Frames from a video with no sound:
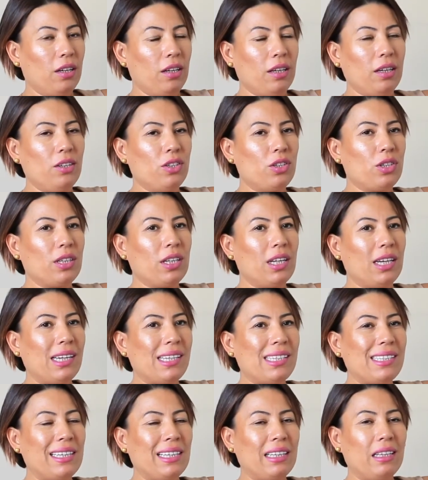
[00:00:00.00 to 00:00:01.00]
ilişkilerine
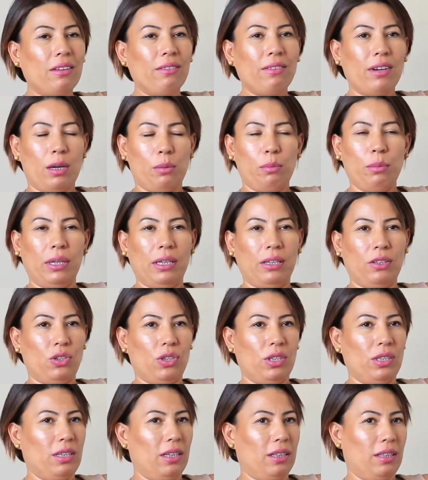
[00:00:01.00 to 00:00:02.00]
zede vermek
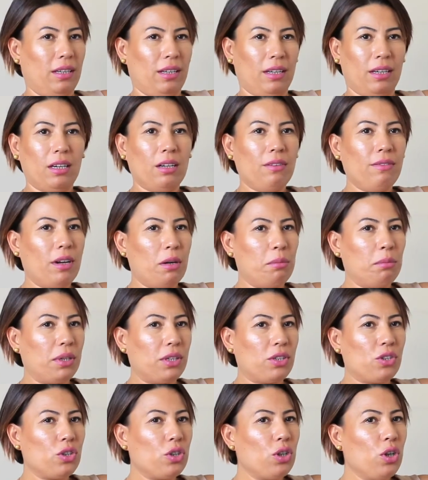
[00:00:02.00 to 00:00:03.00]
için ya da yara vermek
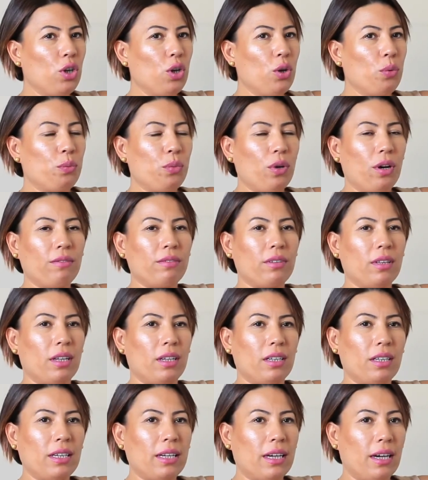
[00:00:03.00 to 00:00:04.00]
için bu
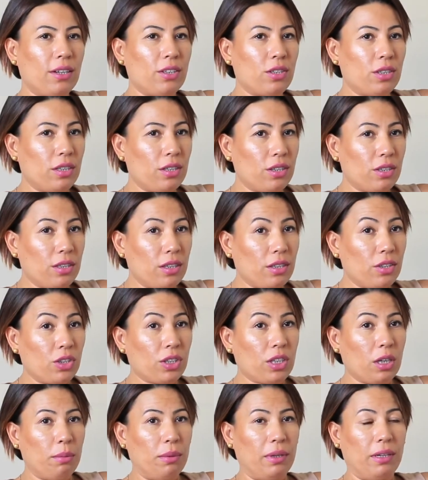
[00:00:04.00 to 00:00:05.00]
haftalarda karşılaşımlara
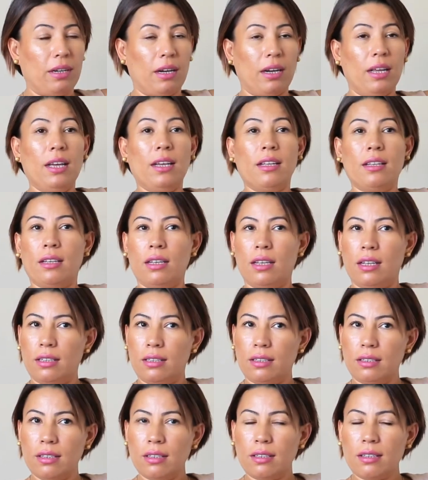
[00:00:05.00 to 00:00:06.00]
çıkabilirler.
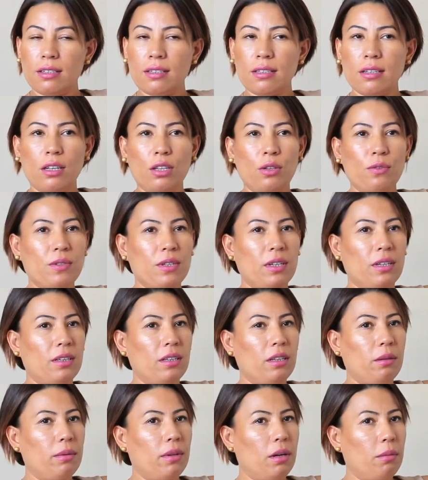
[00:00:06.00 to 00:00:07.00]
İlkinde tesadüf
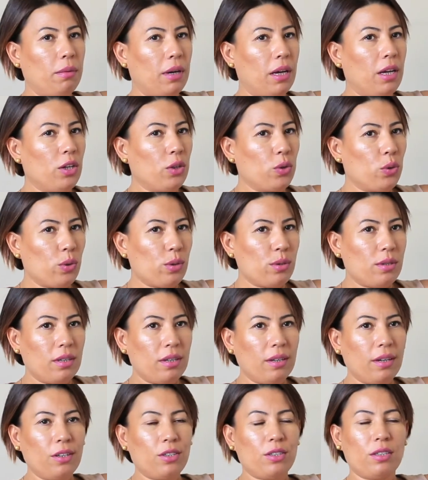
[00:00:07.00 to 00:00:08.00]
zannedebilir ama gözlerini
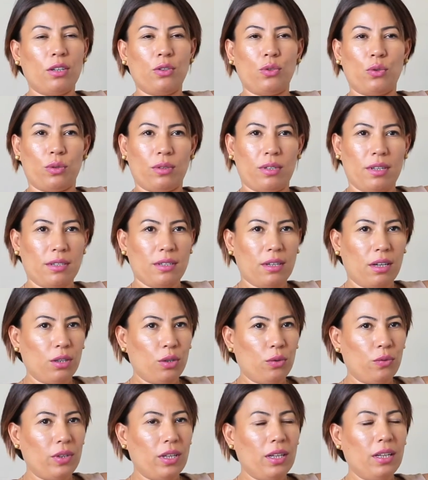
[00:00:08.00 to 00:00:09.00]
açtılar çok
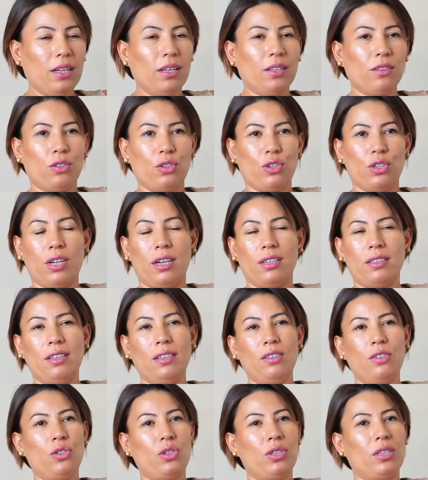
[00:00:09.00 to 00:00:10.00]
tesadüf değil. Dışarıdan
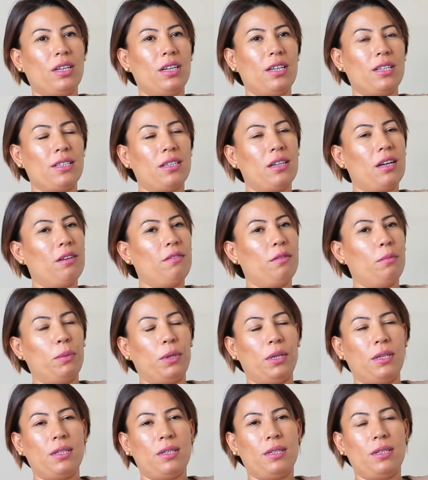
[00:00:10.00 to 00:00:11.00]
ilişkilerine zarar
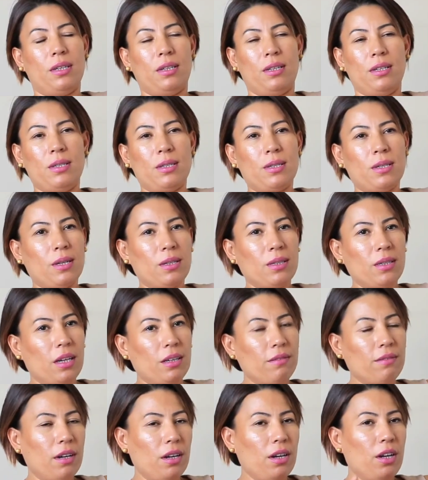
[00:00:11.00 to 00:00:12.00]
vermek isteyen insanlar
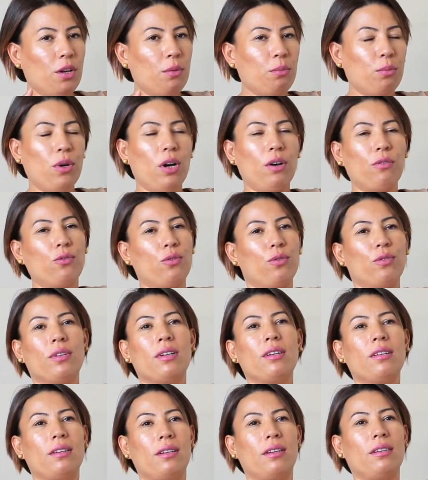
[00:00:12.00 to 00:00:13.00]
var. Bu hafta
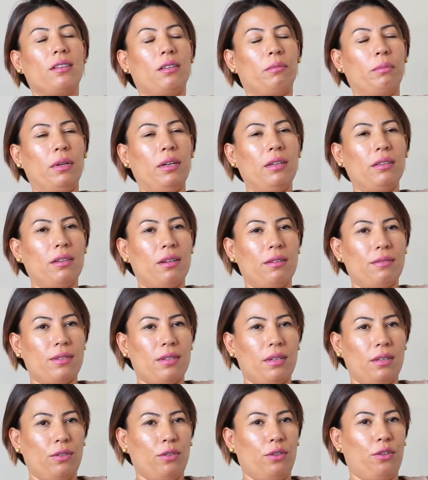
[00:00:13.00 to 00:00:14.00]
onlara dikkat etmeni
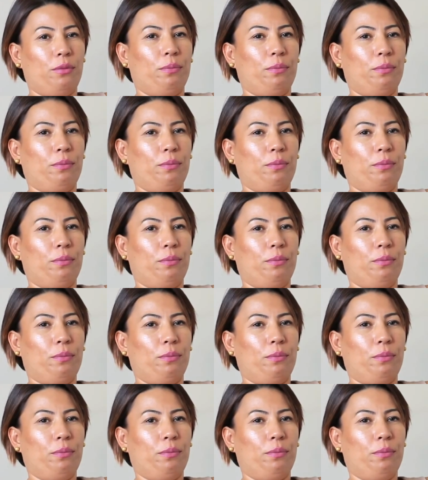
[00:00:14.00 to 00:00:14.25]
tavsiye ediyorum.